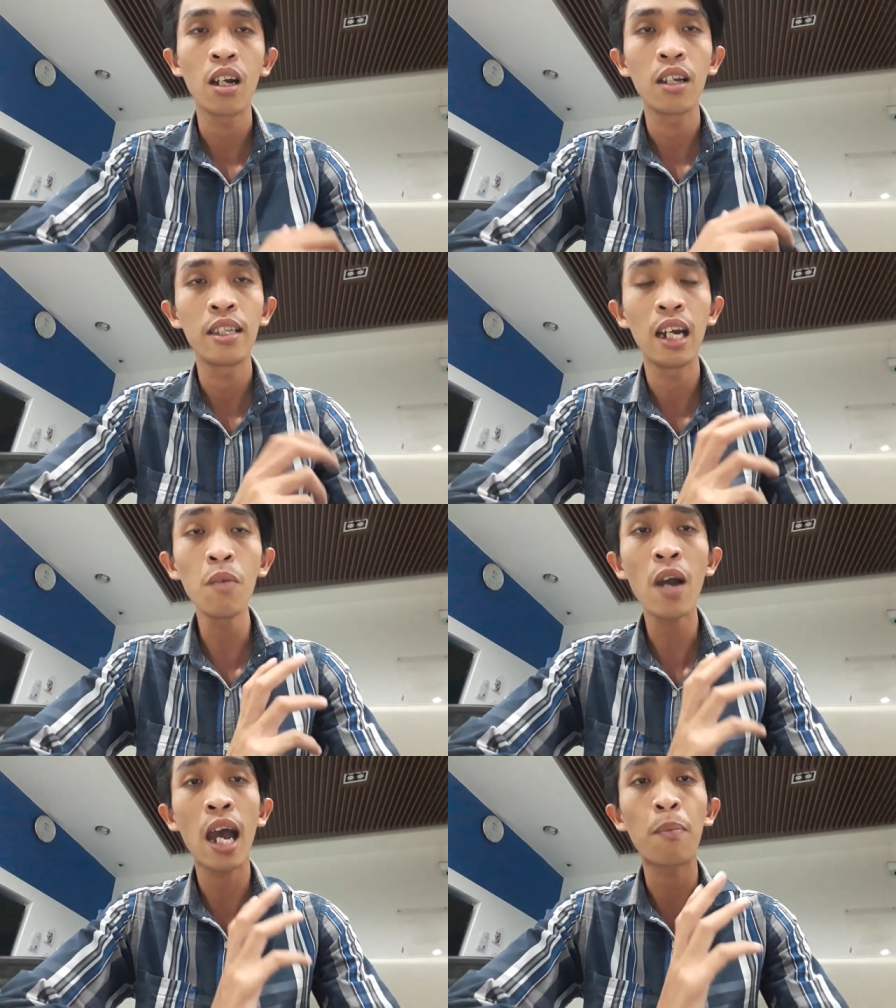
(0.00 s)
những
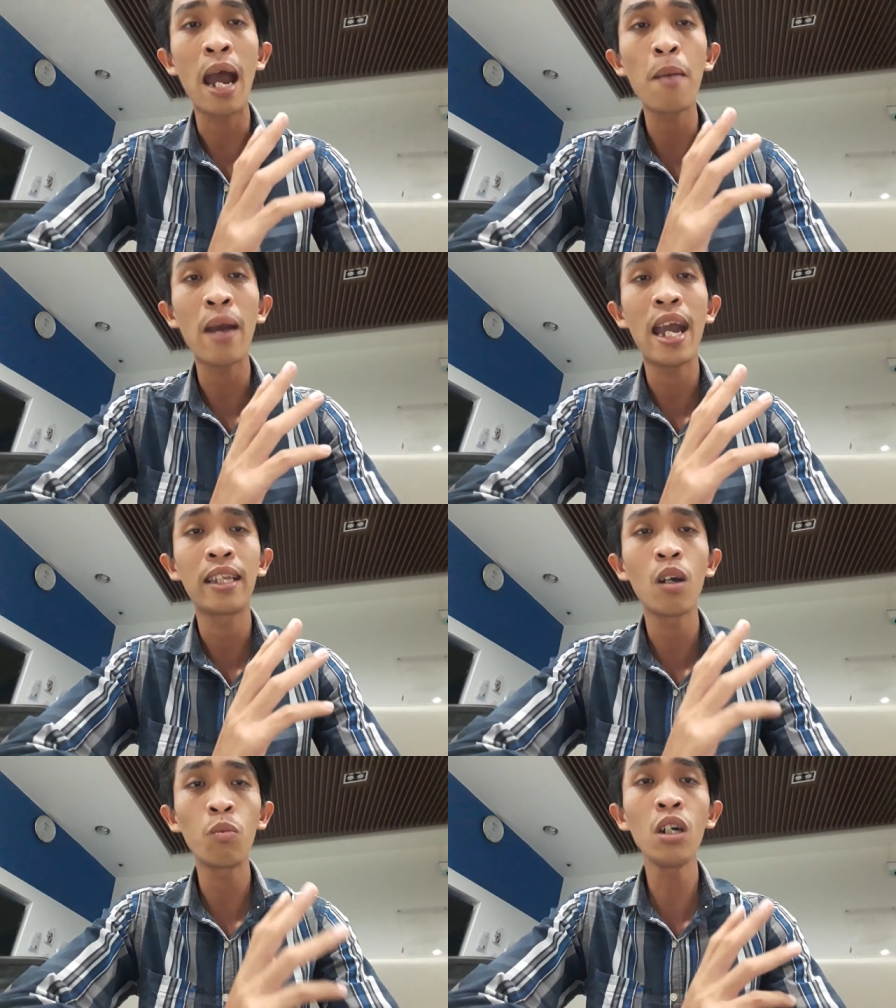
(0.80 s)
mà bạn bè
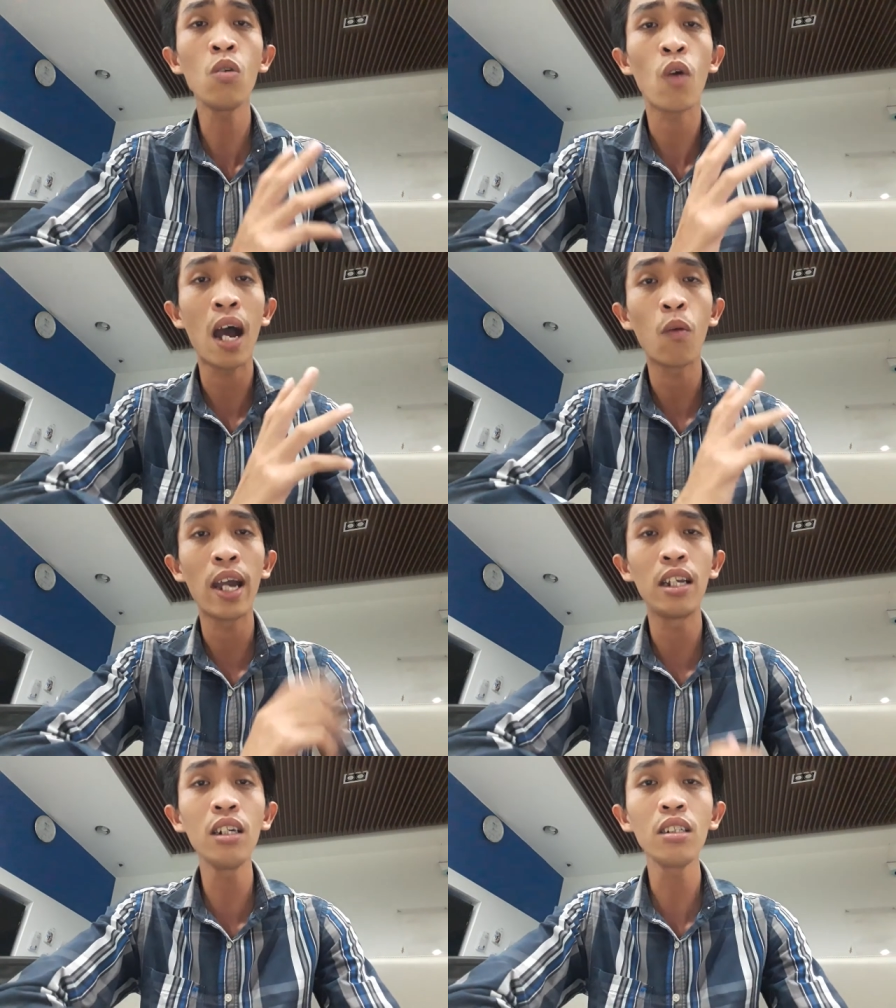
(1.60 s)
trong nước và
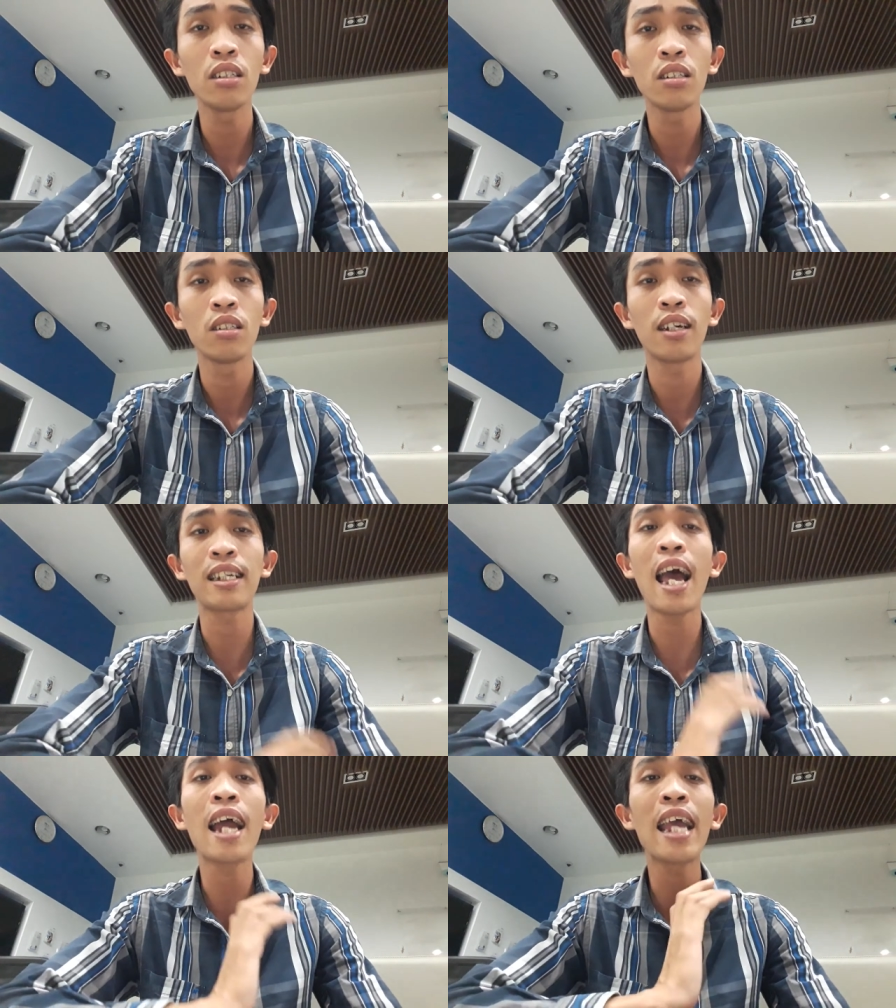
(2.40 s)
ngoài nước người
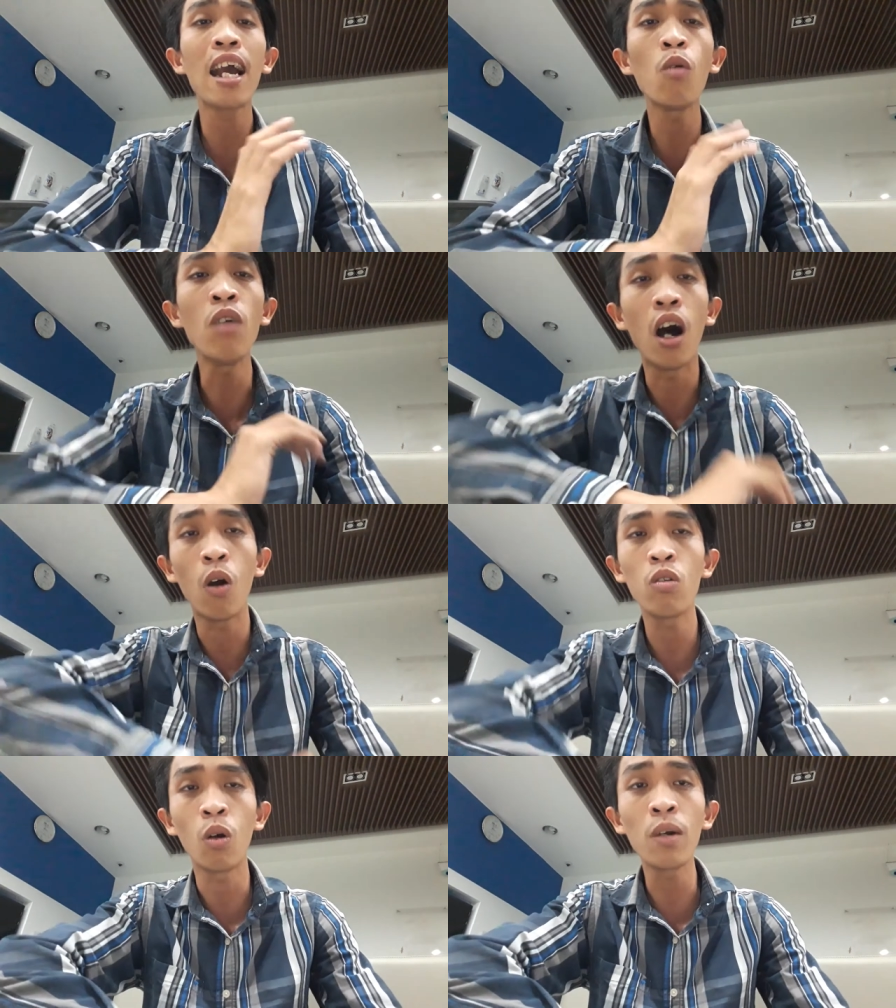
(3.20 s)
ta đang ủng
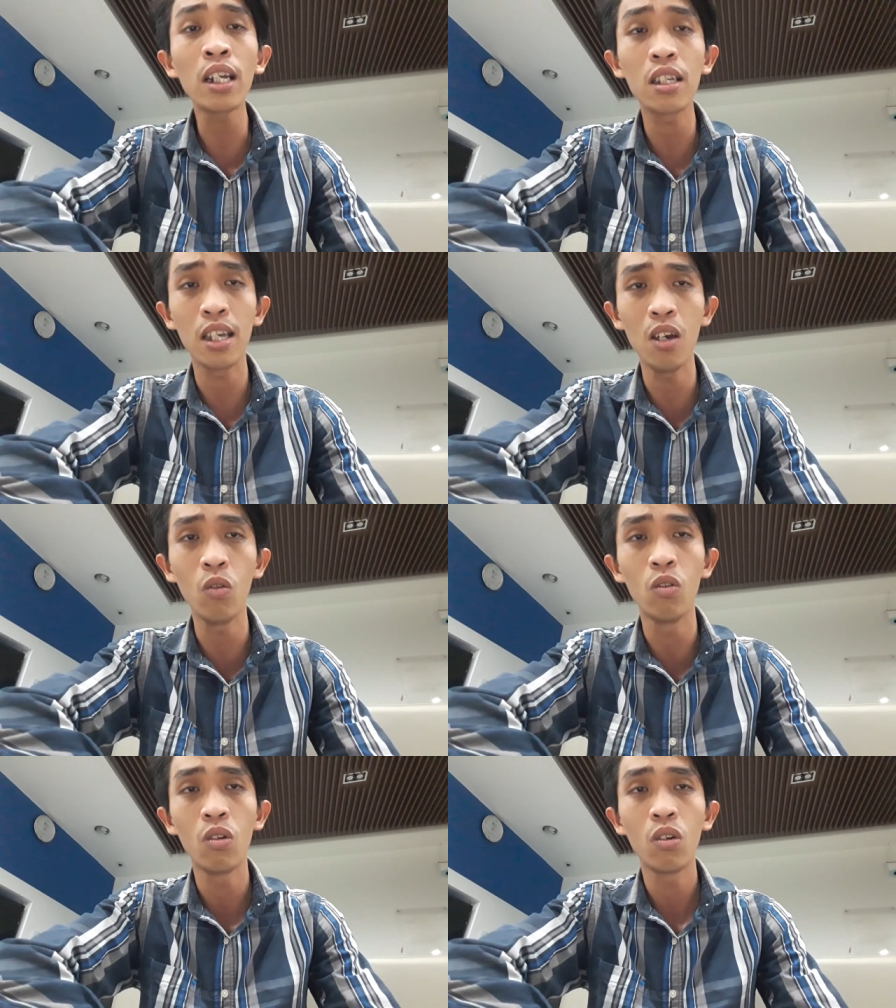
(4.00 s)
hộ cũng rất là
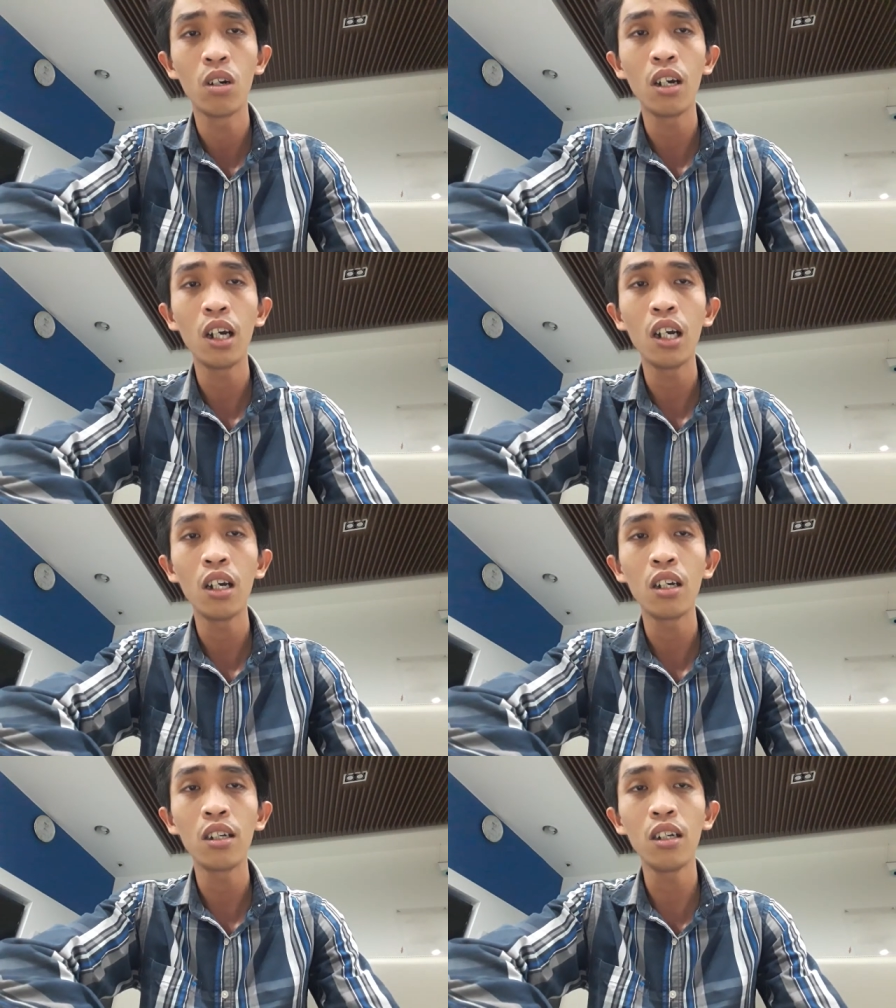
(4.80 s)
nhiều
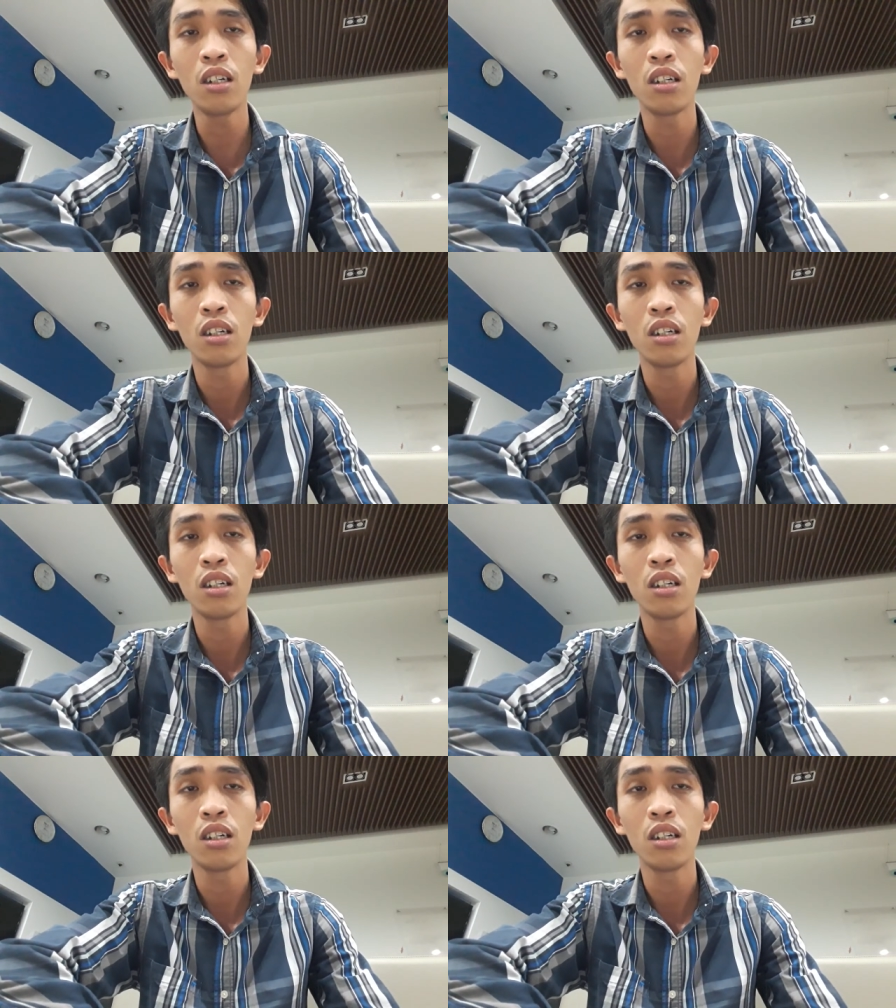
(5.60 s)
đó